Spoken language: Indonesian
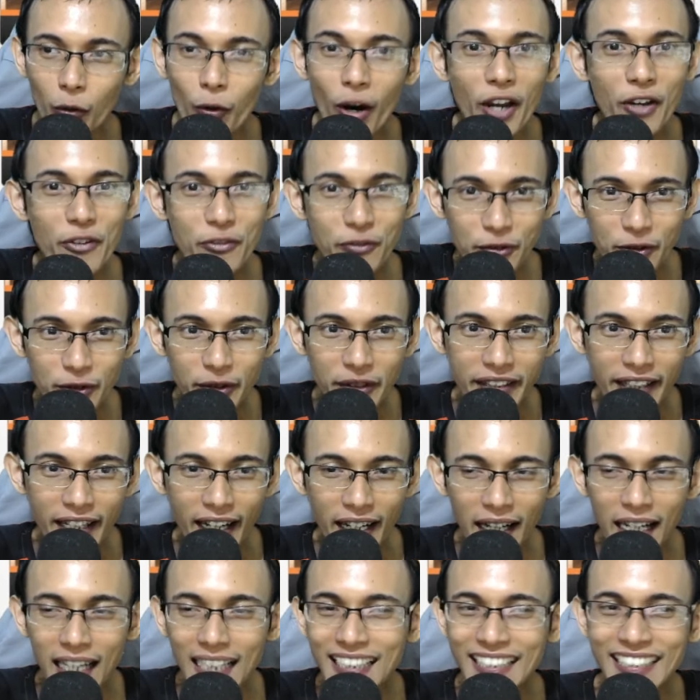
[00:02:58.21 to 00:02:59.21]
waifu
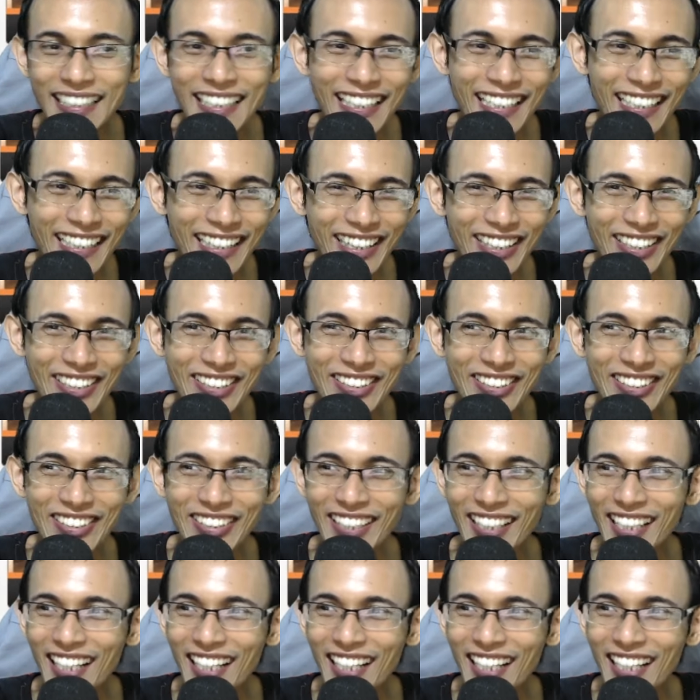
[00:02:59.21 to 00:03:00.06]
ya gitu.